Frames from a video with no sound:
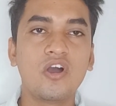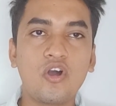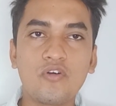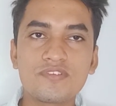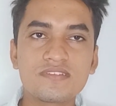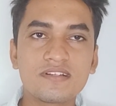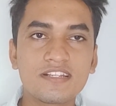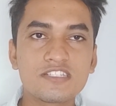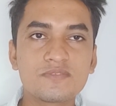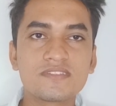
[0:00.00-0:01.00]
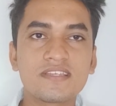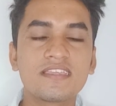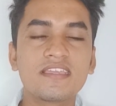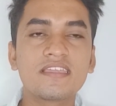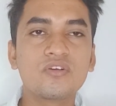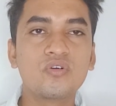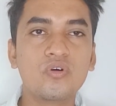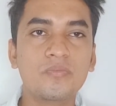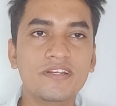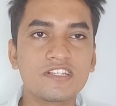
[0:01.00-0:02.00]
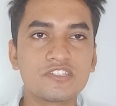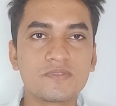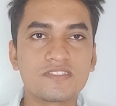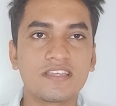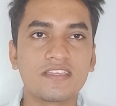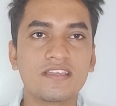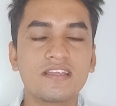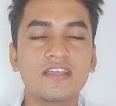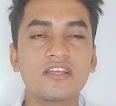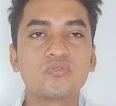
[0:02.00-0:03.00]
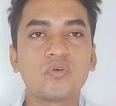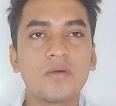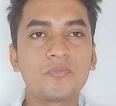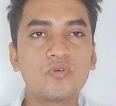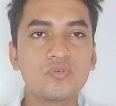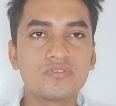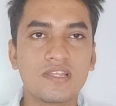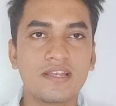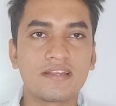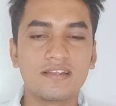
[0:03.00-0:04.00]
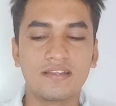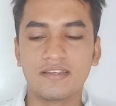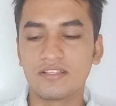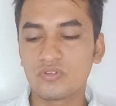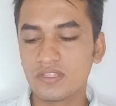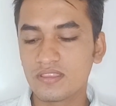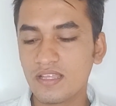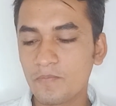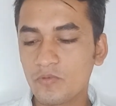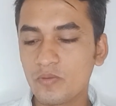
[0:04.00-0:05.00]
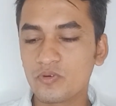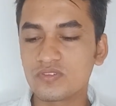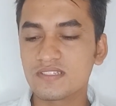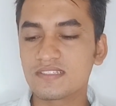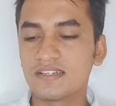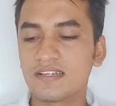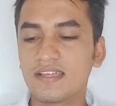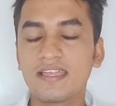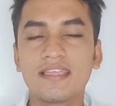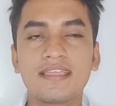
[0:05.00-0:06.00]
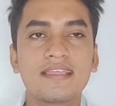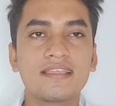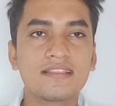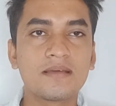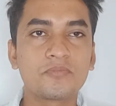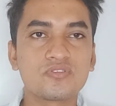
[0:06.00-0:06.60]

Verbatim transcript: ऑफिस एड्रेस पे चाहिए कि होम एड्रेस पे चाहिए तो आपको वो सेलेक्ट कर लेना है तो इतना आपको प्रोसेस करना है इतना